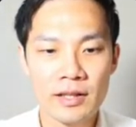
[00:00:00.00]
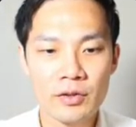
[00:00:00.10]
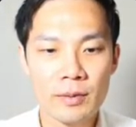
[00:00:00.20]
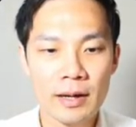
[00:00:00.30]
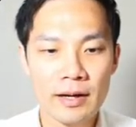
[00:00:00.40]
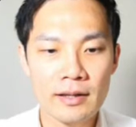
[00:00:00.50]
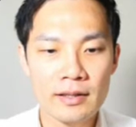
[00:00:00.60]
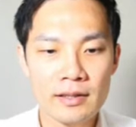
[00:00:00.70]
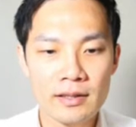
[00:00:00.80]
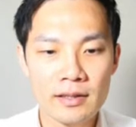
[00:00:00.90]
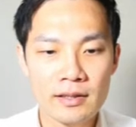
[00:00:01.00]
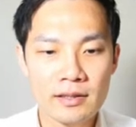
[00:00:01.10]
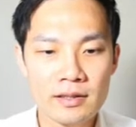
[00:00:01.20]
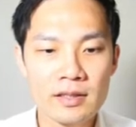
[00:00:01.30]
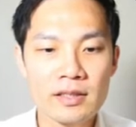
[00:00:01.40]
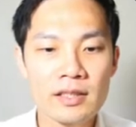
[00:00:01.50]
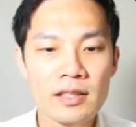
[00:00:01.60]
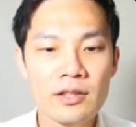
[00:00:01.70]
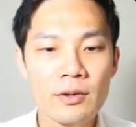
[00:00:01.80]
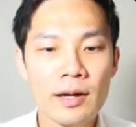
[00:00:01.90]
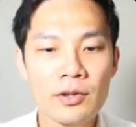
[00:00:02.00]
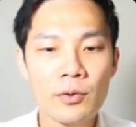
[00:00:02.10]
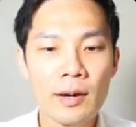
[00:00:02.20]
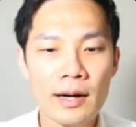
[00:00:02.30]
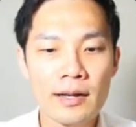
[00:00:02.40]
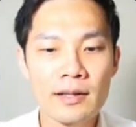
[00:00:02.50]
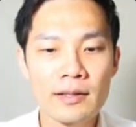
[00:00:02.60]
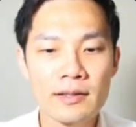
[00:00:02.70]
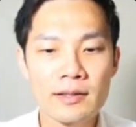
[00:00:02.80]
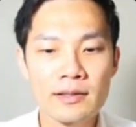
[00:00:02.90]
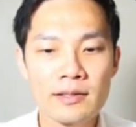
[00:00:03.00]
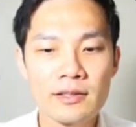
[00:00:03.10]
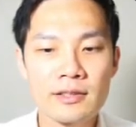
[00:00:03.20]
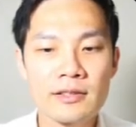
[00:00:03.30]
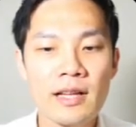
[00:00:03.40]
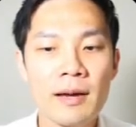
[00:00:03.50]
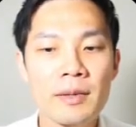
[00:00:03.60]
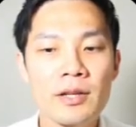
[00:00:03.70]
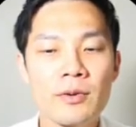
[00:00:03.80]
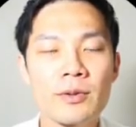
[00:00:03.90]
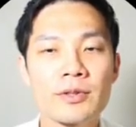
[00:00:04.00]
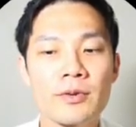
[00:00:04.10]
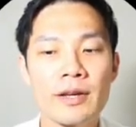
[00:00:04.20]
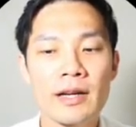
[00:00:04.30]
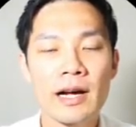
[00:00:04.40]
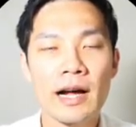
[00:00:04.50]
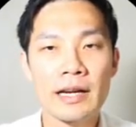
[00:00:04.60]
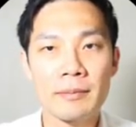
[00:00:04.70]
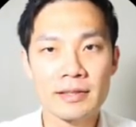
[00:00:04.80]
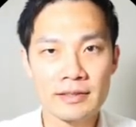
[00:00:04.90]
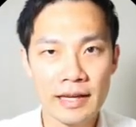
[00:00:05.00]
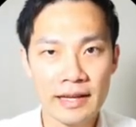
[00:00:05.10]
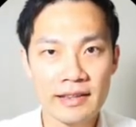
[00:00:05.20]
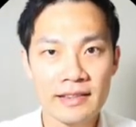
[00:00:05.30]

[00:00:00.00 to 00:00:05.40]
例えば、地震の後は津波の恐れがありますね。